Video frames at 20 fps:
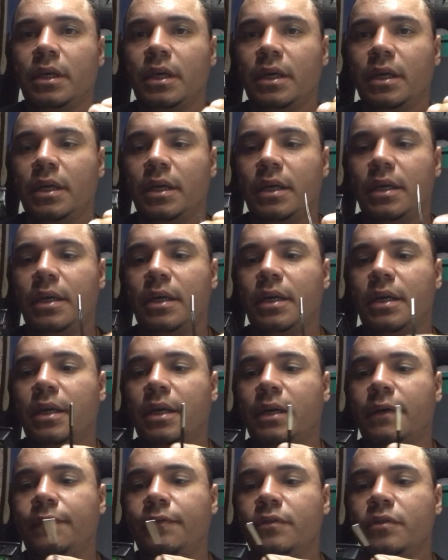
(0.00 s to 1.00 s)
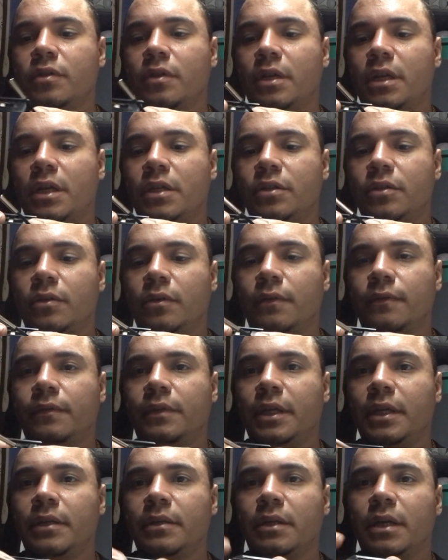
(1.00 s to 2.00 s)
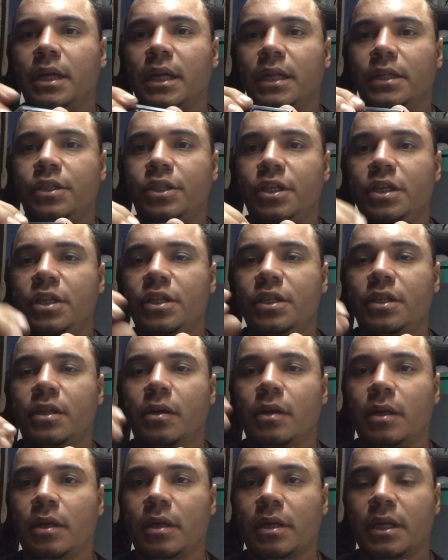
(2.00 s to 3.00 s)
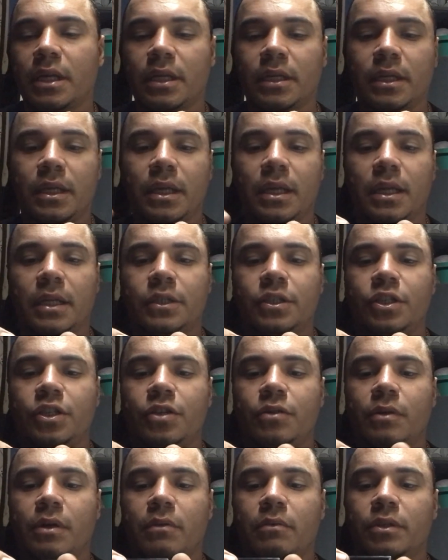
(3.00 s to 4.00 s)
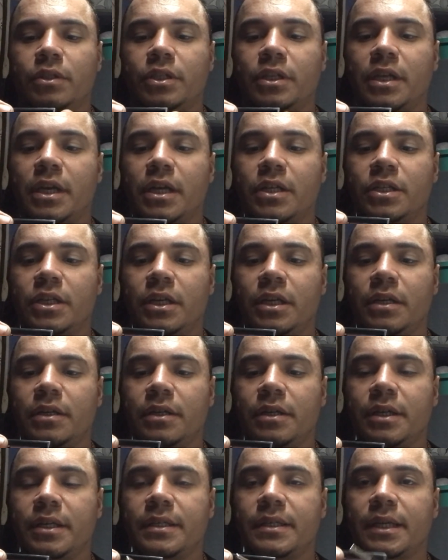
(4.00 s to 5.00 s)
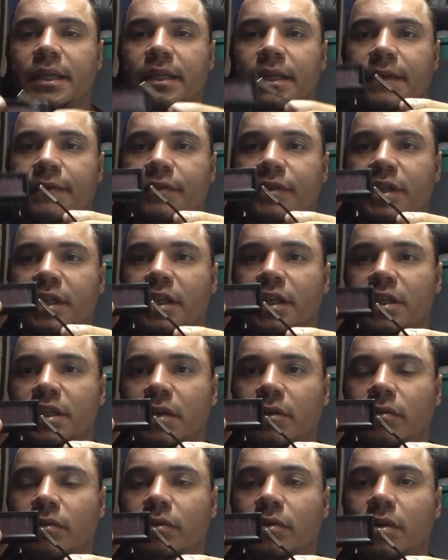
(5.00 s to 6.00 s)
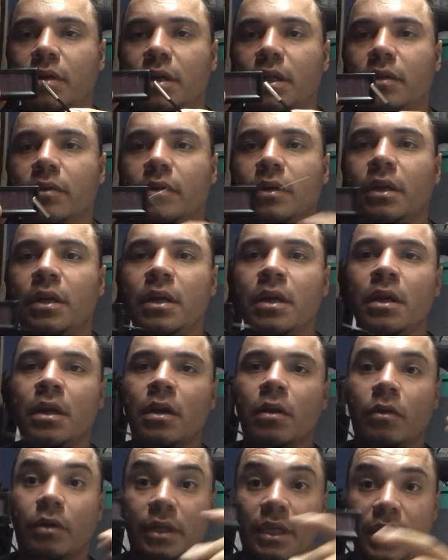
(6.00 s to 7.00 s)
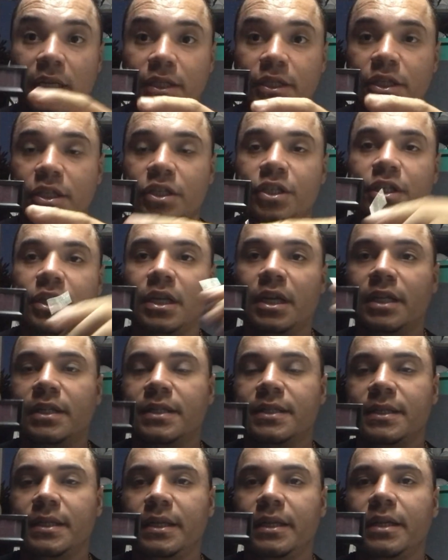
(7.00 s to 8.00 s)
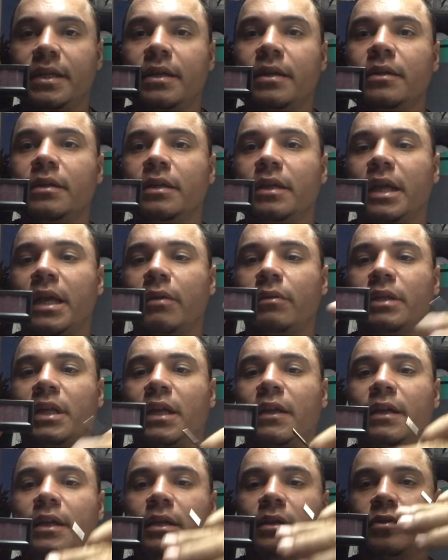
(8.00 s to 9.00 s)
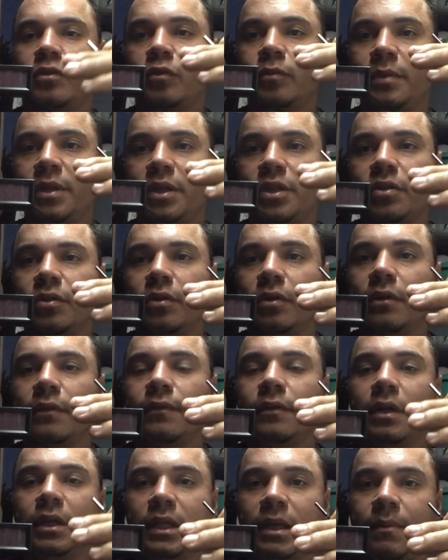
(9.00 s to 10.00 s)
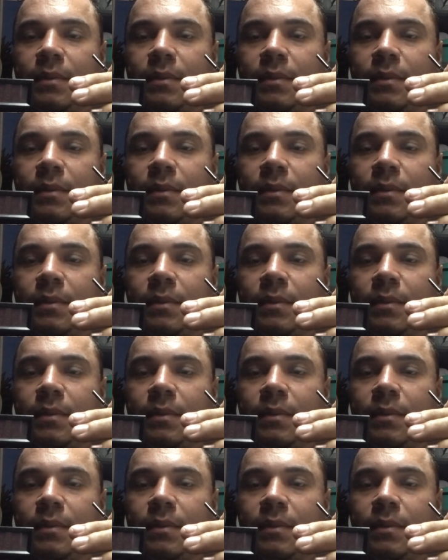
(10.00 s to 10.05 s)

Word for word: a, a, funcionar de novo, né? Ela atinge, então ela, ela, ela atingiu a quantidade exata que você deixar no controlador. Quando ela atingir, ela desliga, e aí quando ela subir de novo ó, a